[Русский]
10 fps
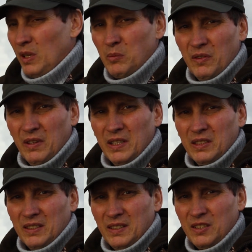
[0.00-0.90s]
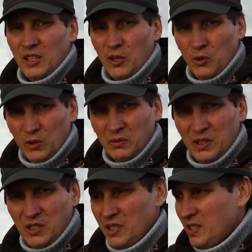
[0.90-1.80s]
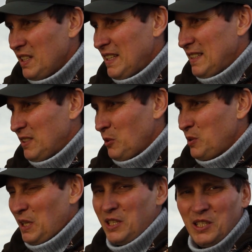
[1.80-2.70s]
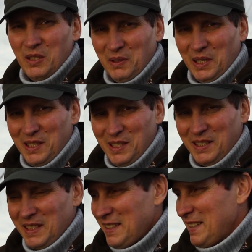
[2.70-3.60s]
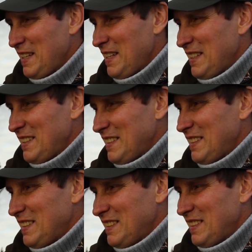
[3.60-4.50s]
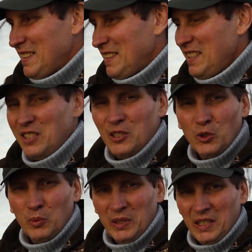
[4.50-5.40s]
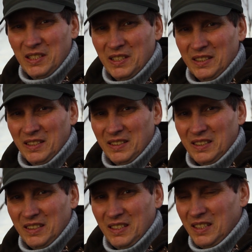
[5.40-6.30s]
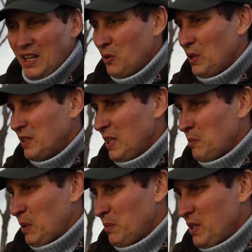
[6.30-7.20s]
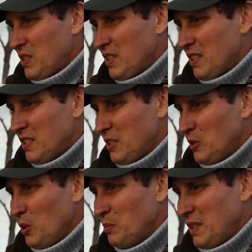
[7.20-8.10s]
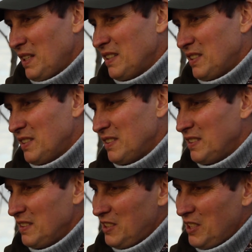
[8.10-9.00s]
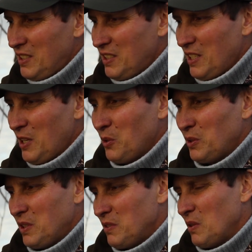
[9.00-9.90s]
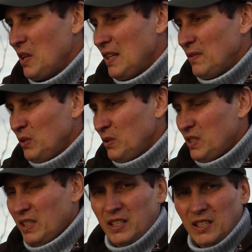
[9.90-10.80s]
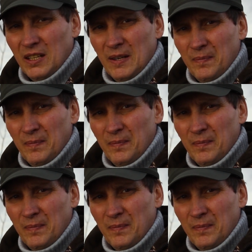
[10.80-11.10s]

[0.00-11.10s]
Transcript: она бывает силиконовая чисто, то есть резиновая резина и съедобная резина. Какое отдать предпочтение, съедобная или э, чисто силикон резин? Ну, вы знаете,